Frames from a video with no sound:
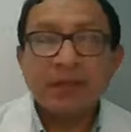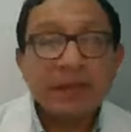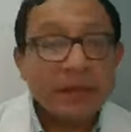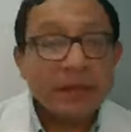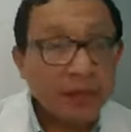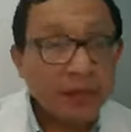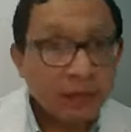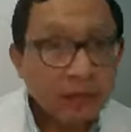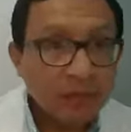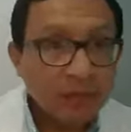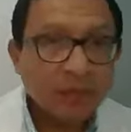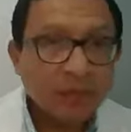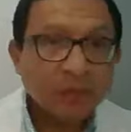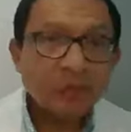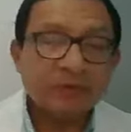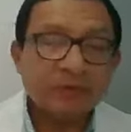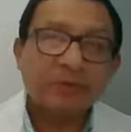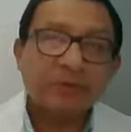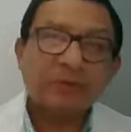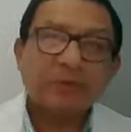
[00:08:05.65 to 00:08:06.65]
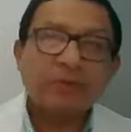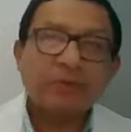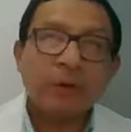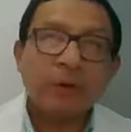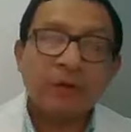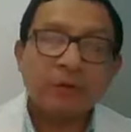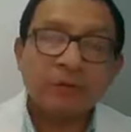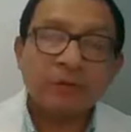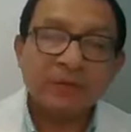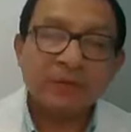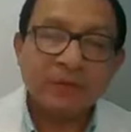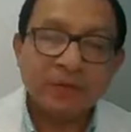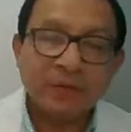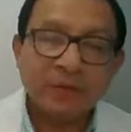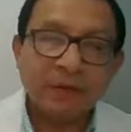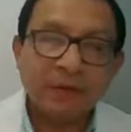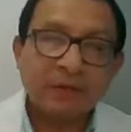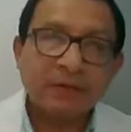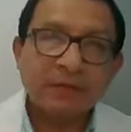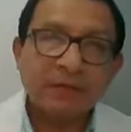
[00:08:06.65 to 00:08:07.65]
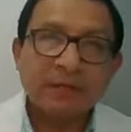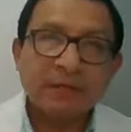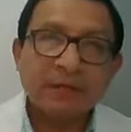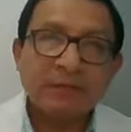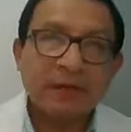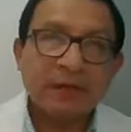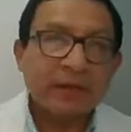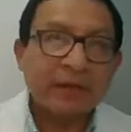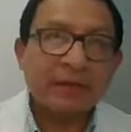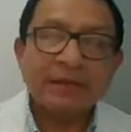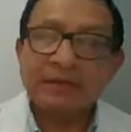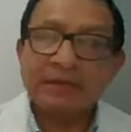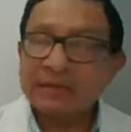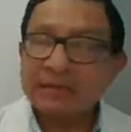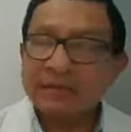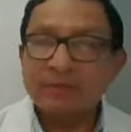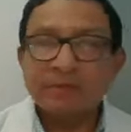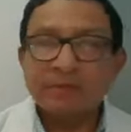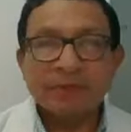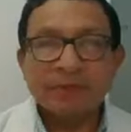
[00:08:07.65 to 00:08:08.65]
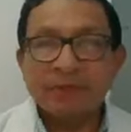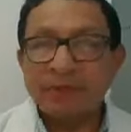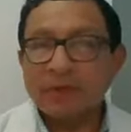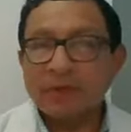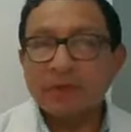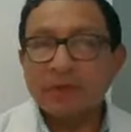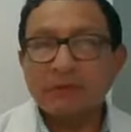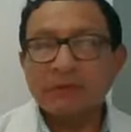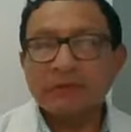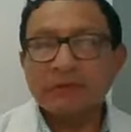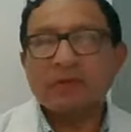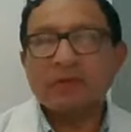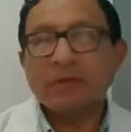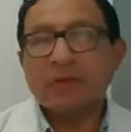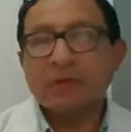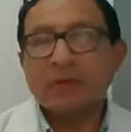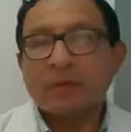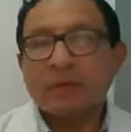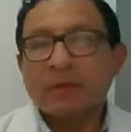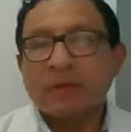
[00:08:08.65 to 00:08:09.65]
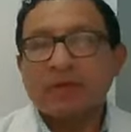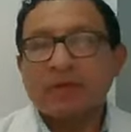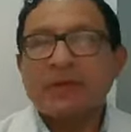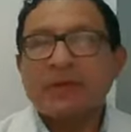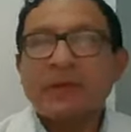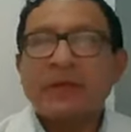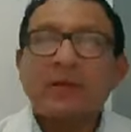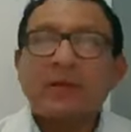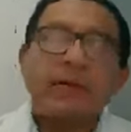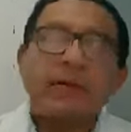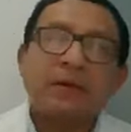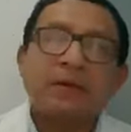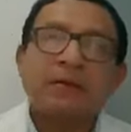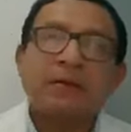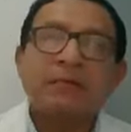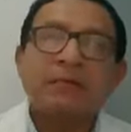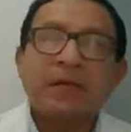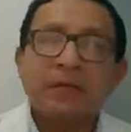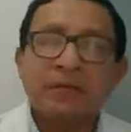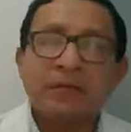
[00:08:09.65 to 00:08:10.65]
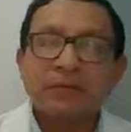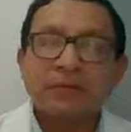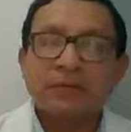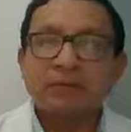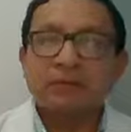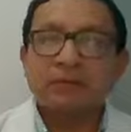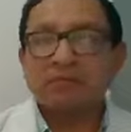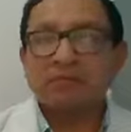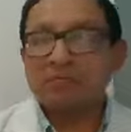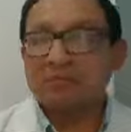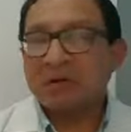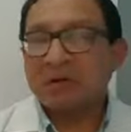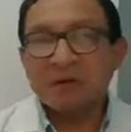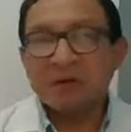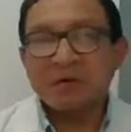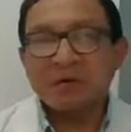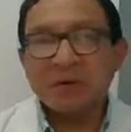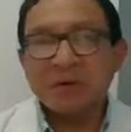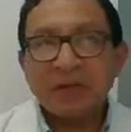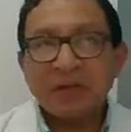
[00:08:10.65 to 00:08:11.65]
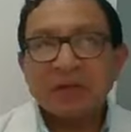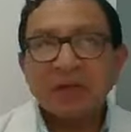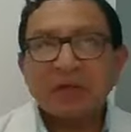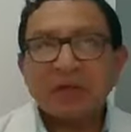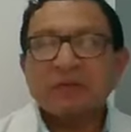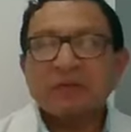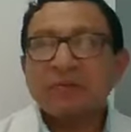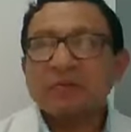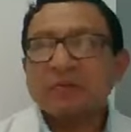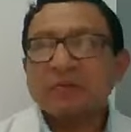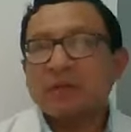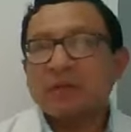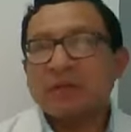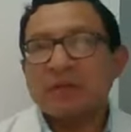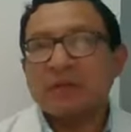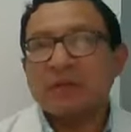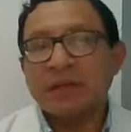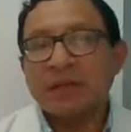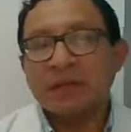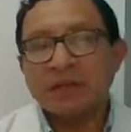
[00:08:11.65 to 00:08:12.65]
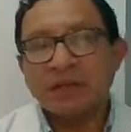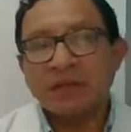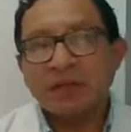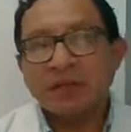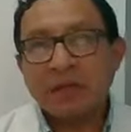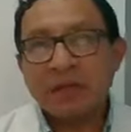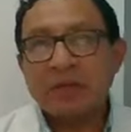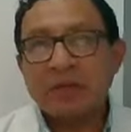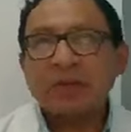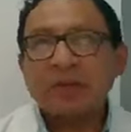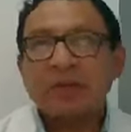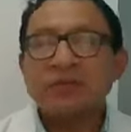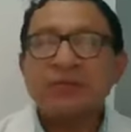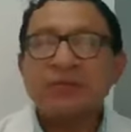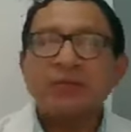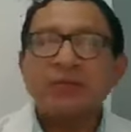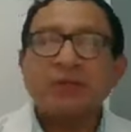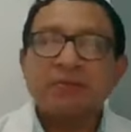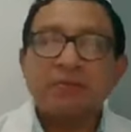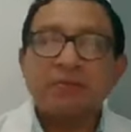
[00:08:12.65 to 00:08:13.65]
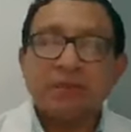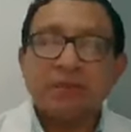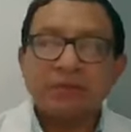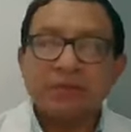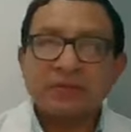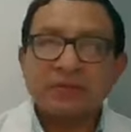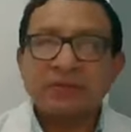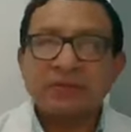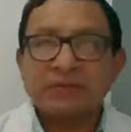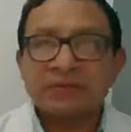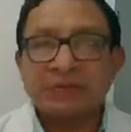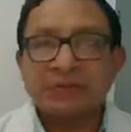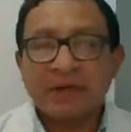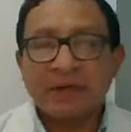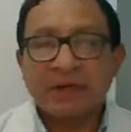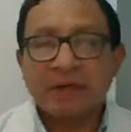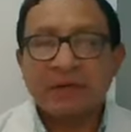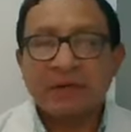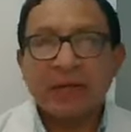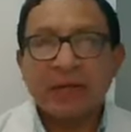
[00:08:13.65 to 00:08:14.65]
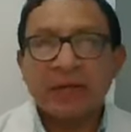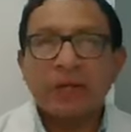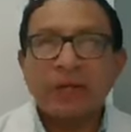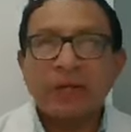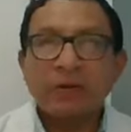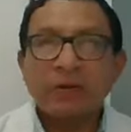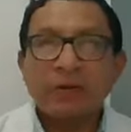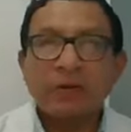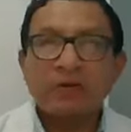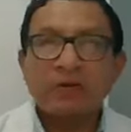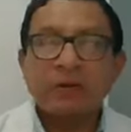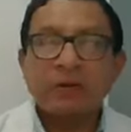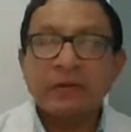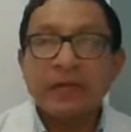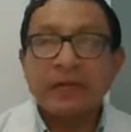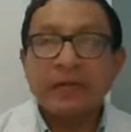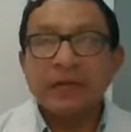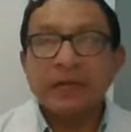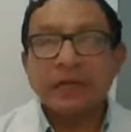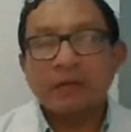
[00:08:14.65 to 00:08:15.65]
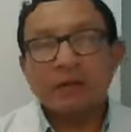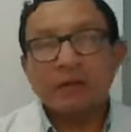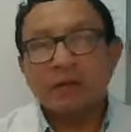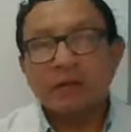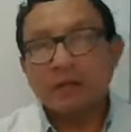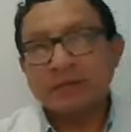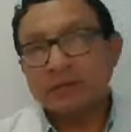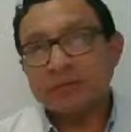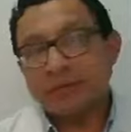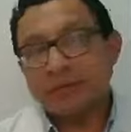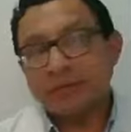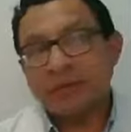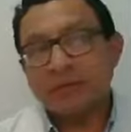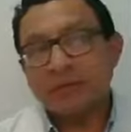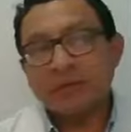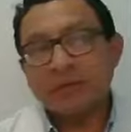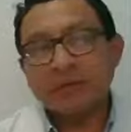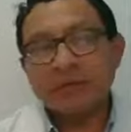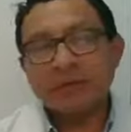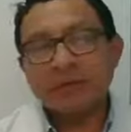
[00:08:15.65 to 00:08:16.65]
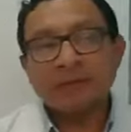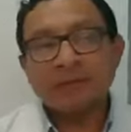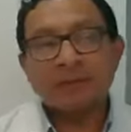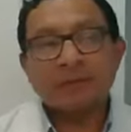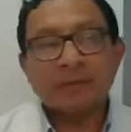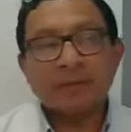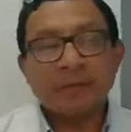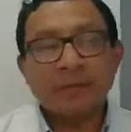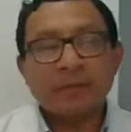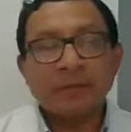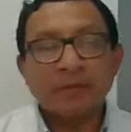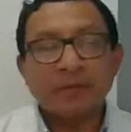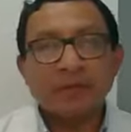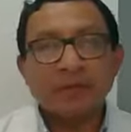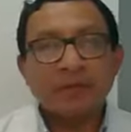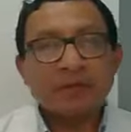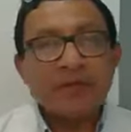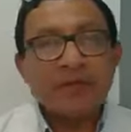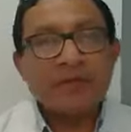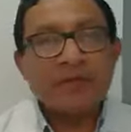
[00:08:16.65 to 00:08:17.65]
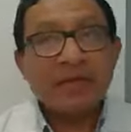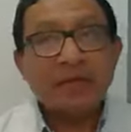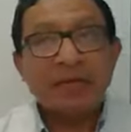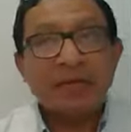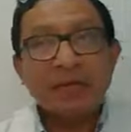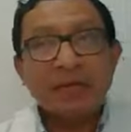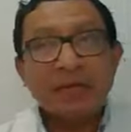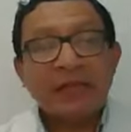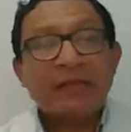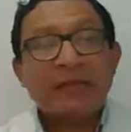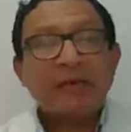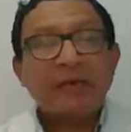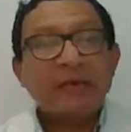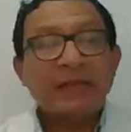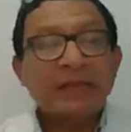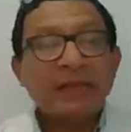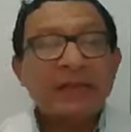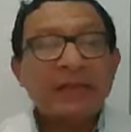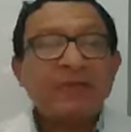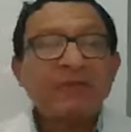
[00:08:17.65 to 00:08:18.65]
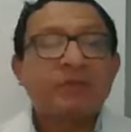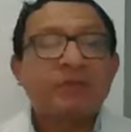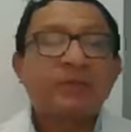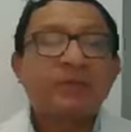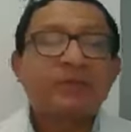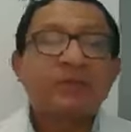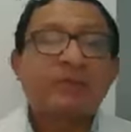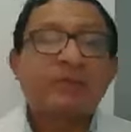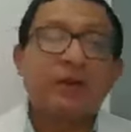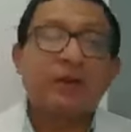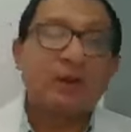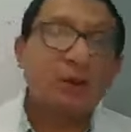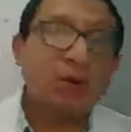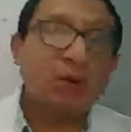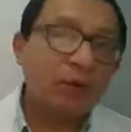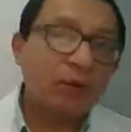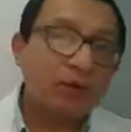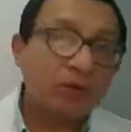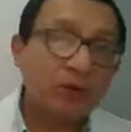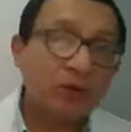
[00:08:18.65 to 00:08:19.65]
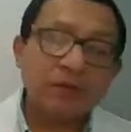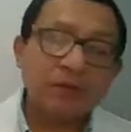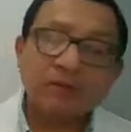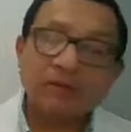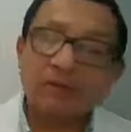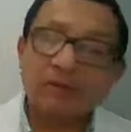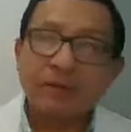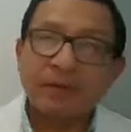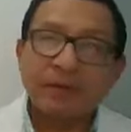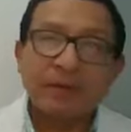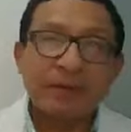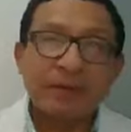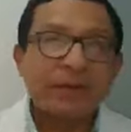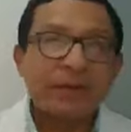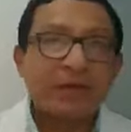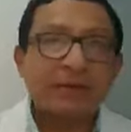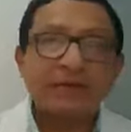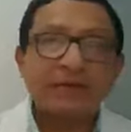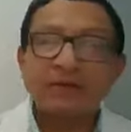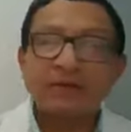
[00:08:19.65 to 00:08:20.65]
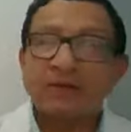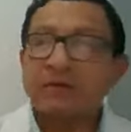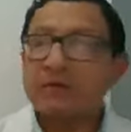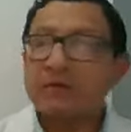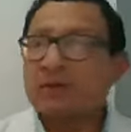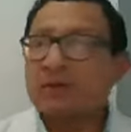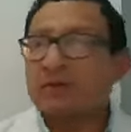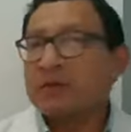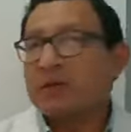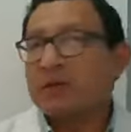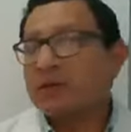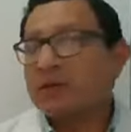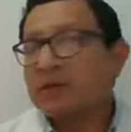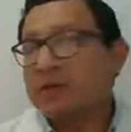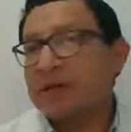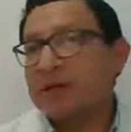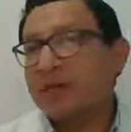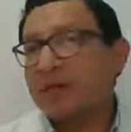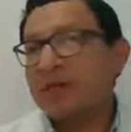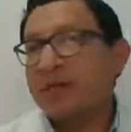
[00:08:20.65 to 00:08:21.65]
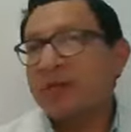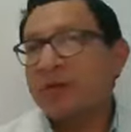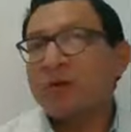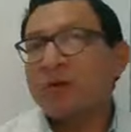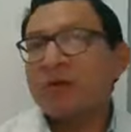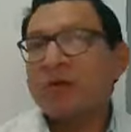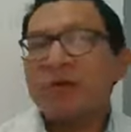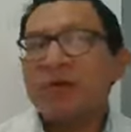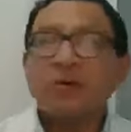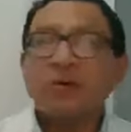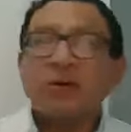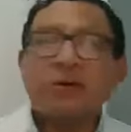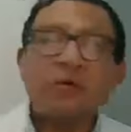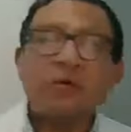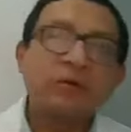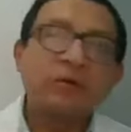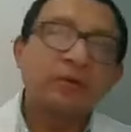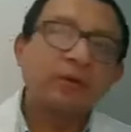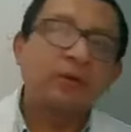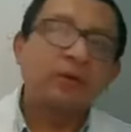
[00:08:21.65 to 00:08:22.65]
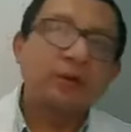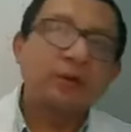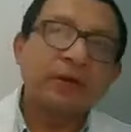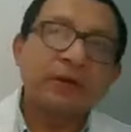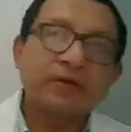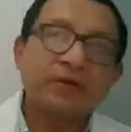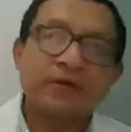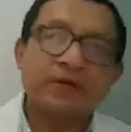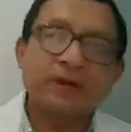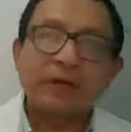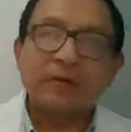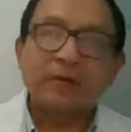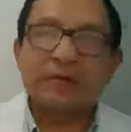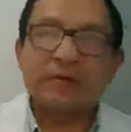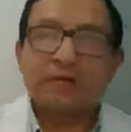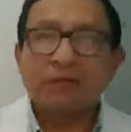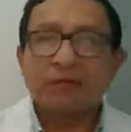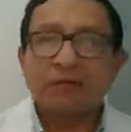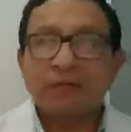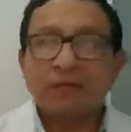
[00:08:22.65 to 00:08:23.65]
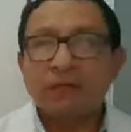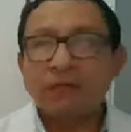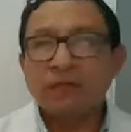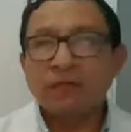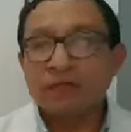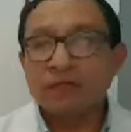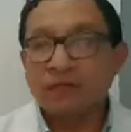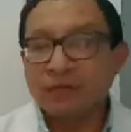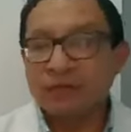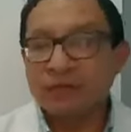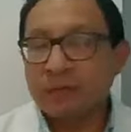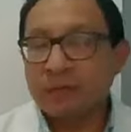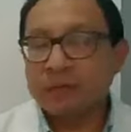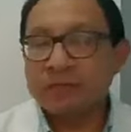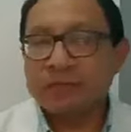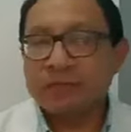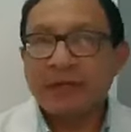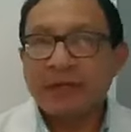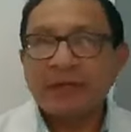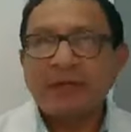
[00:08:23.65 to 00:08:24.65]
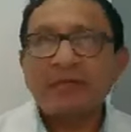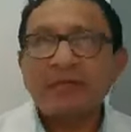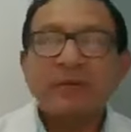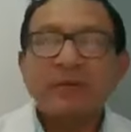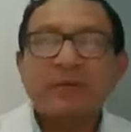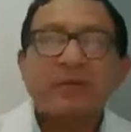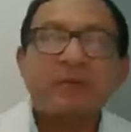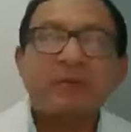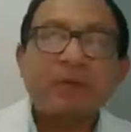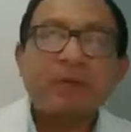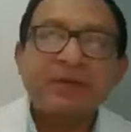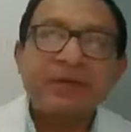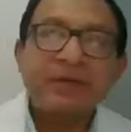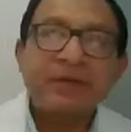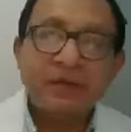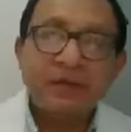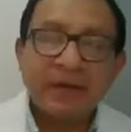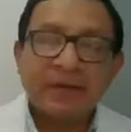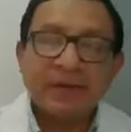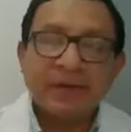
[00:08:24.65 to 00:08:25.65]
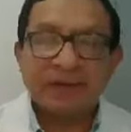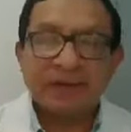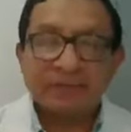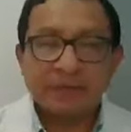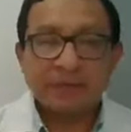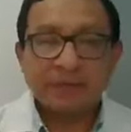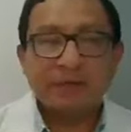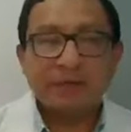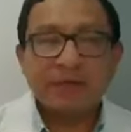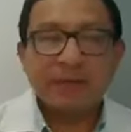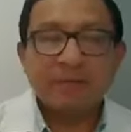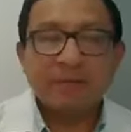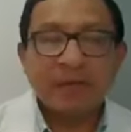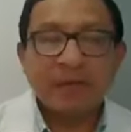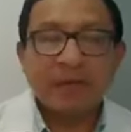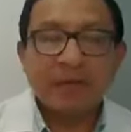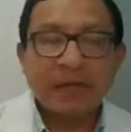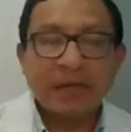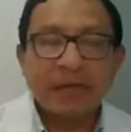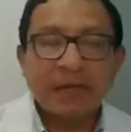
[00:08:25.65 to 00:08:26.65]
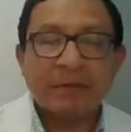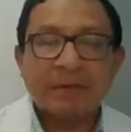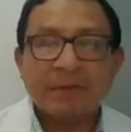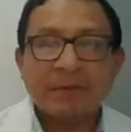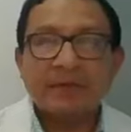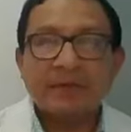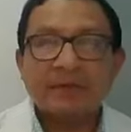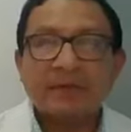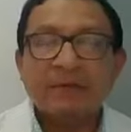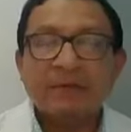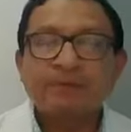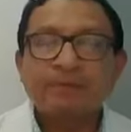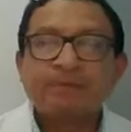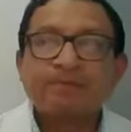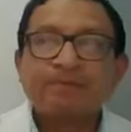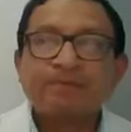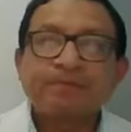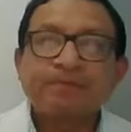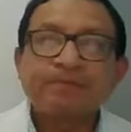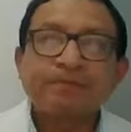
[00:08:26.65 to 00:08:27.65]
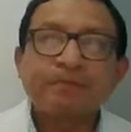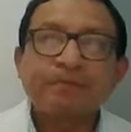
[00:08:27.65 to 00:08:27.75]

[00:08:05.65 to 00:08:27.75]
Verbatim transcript: Y de los virus podemos tener diferentes tipos de virus. Pueden ser virus rinovirus, eh, adenovirus, virus incisivos respiratorios, los... Eh, y dentro de las bacterias pueden ser otro tipo de bacterias, ¿no? El neumococo, puede ser hemófilus, pueden ser atípicos, pueden ser diversos tipos de gérmenes, ¿no?